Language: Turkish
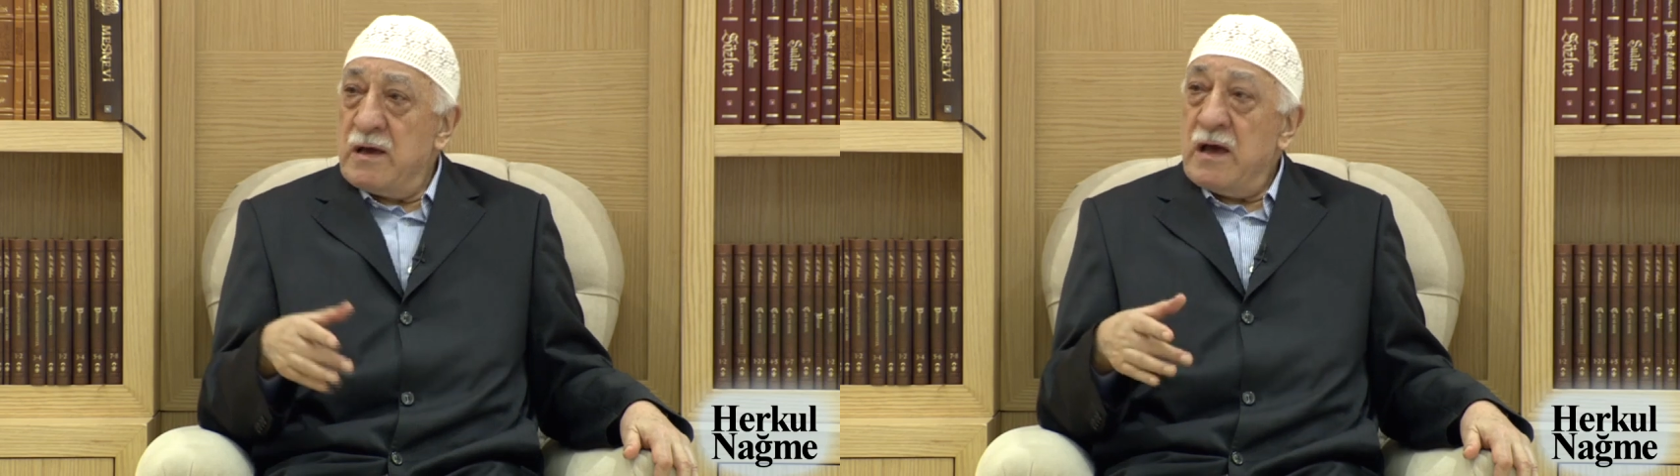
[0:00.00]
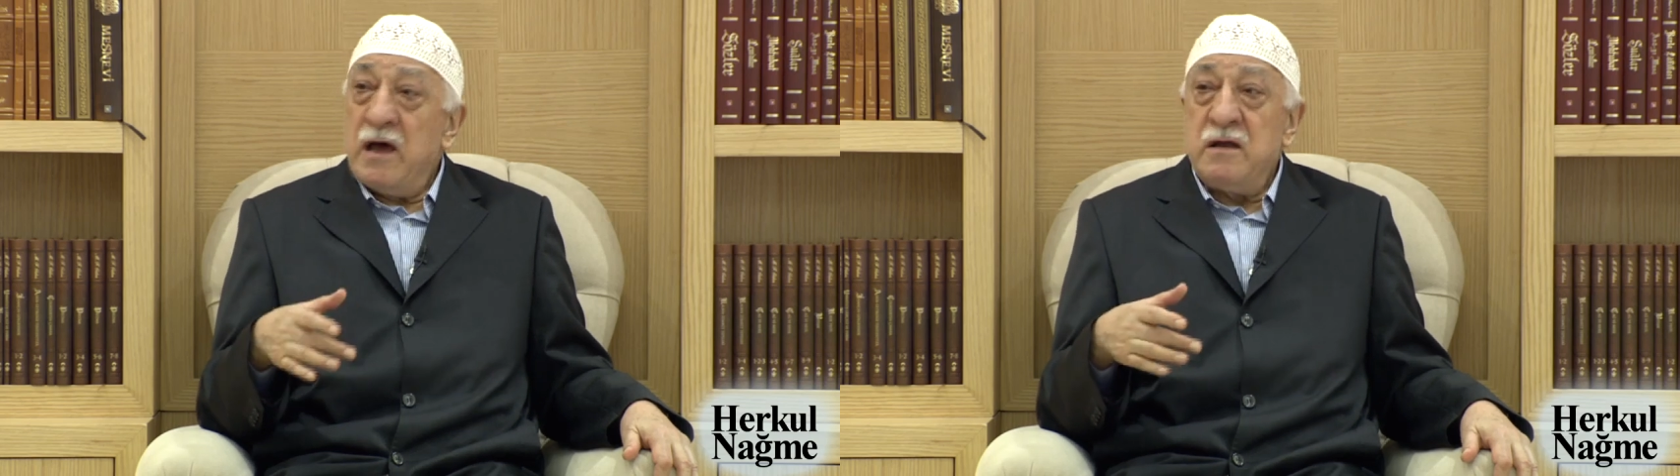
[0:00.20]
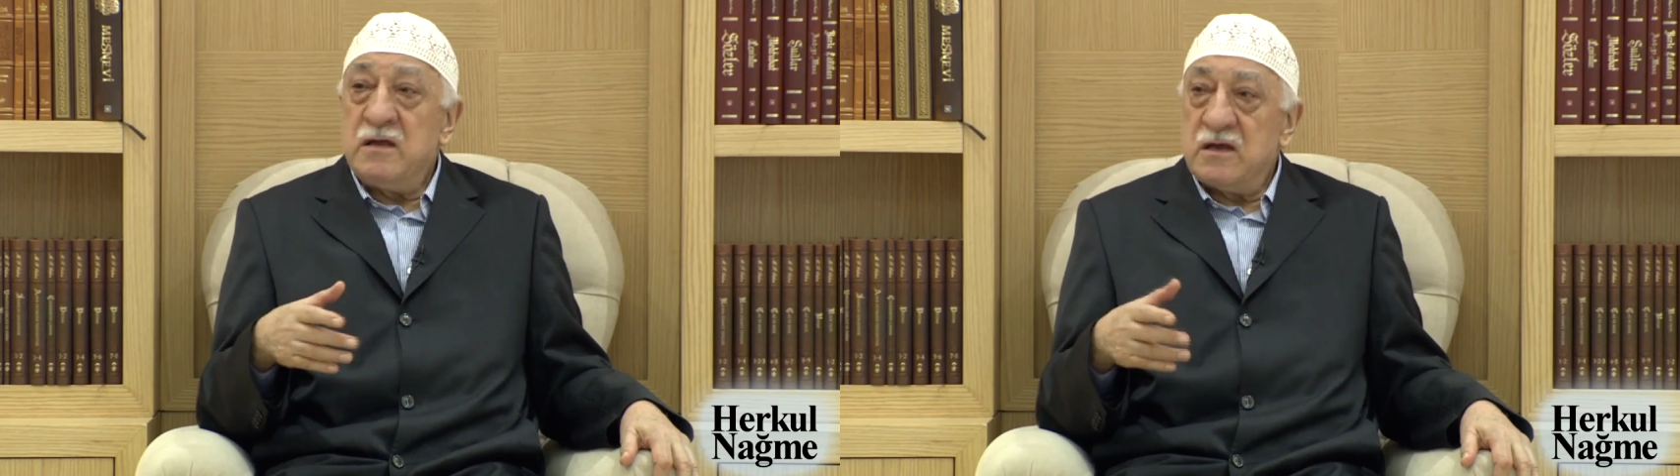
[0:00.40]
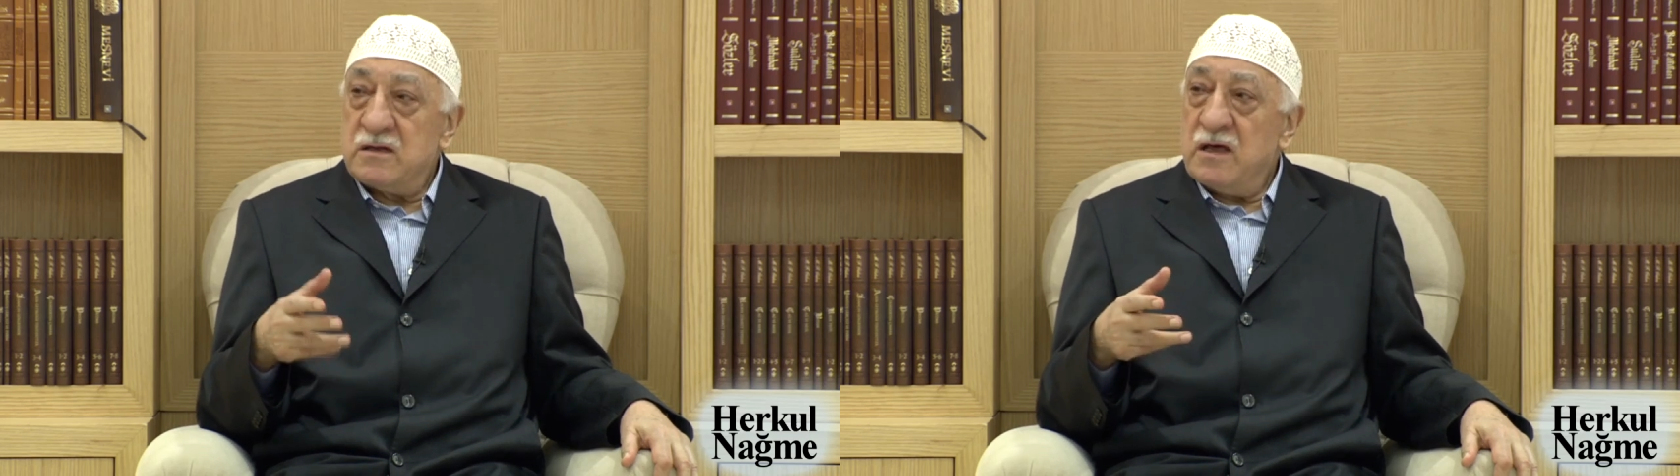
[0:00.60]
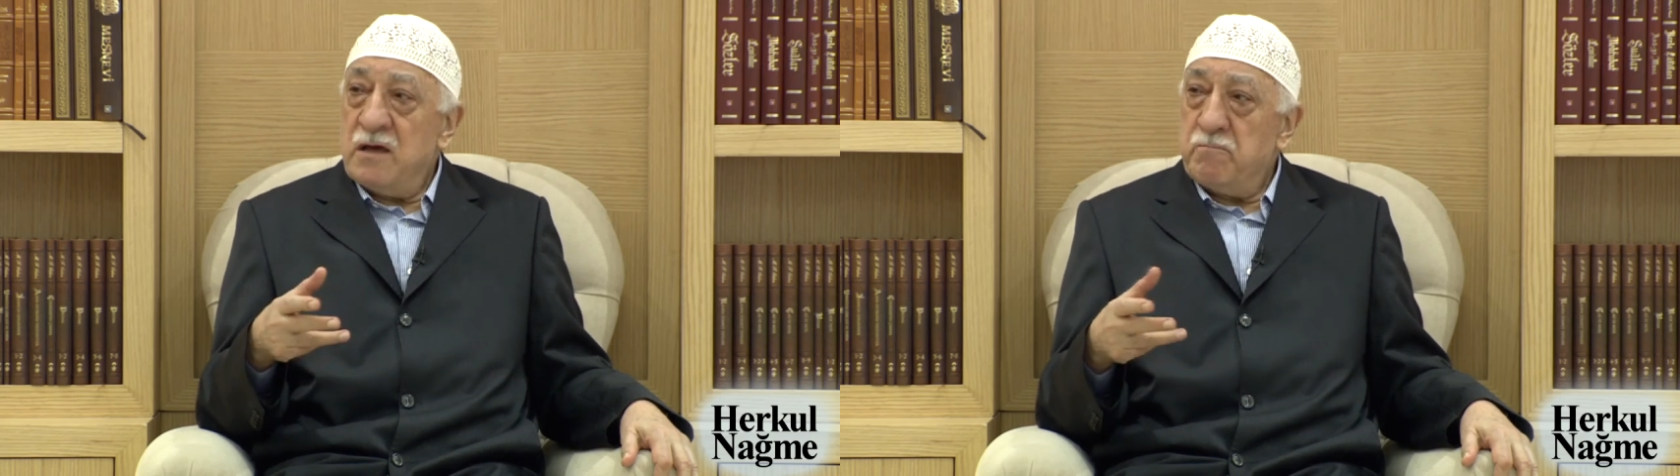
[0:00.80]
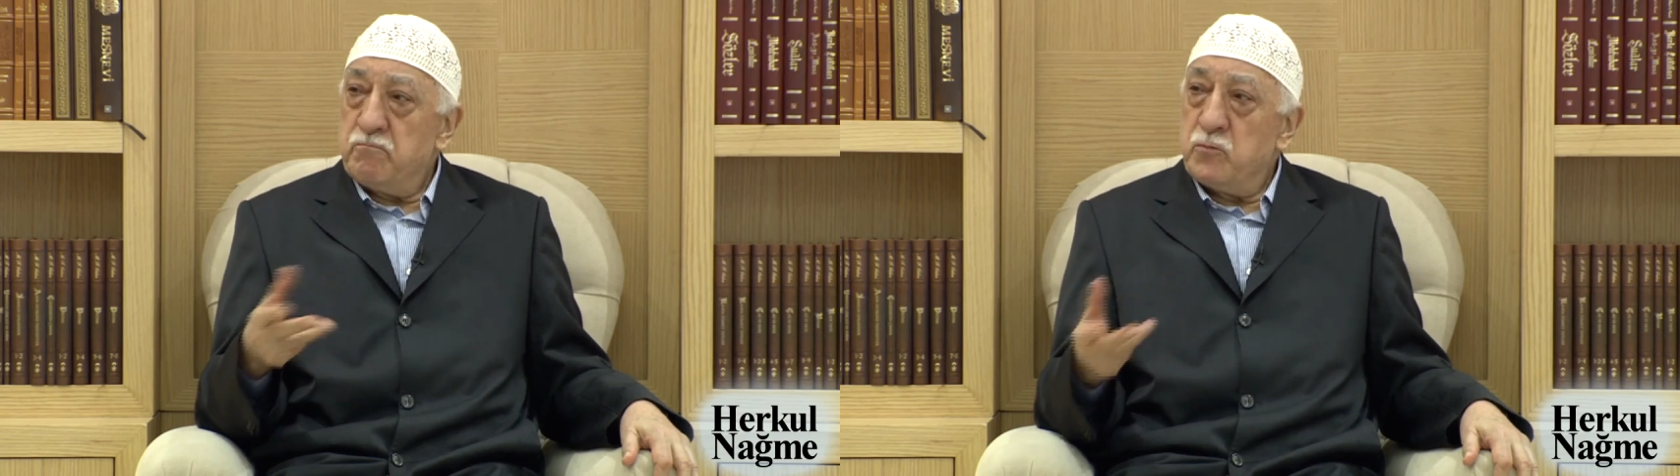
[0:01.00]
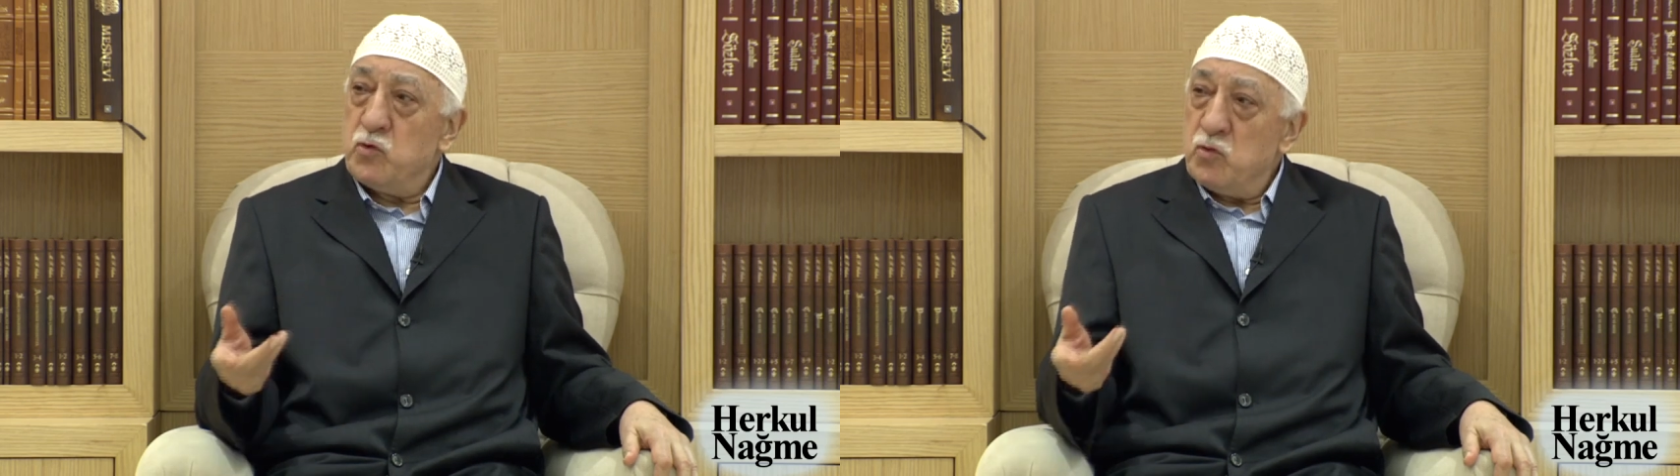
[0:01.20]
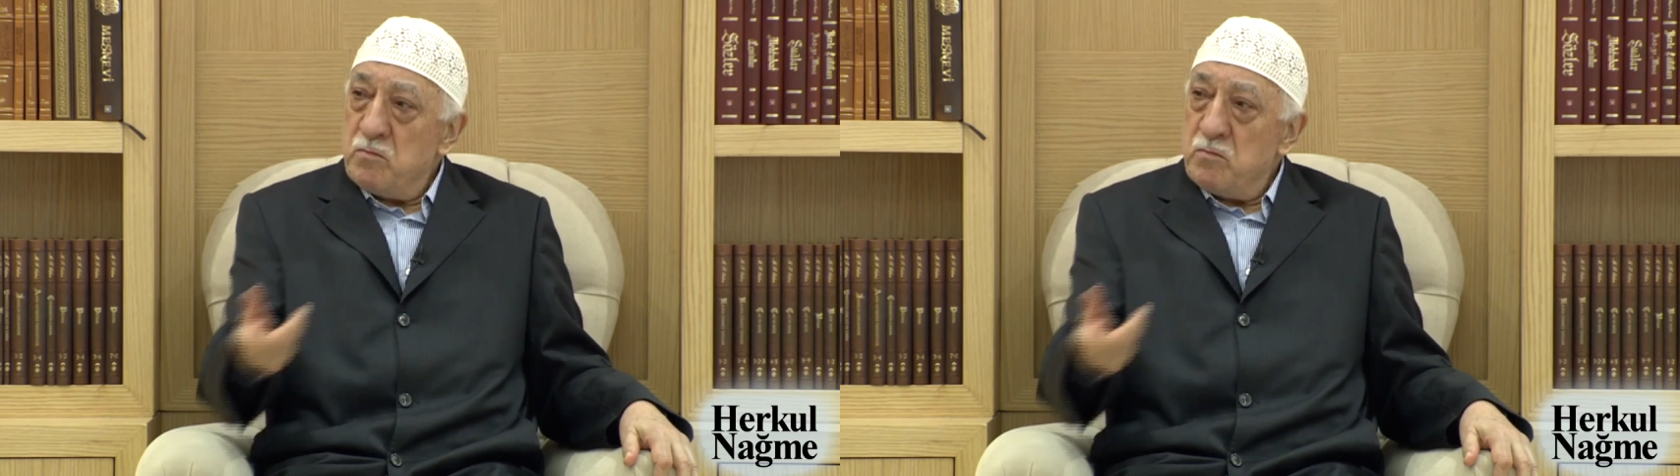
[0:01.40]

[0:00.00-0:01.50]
Her yerde bütün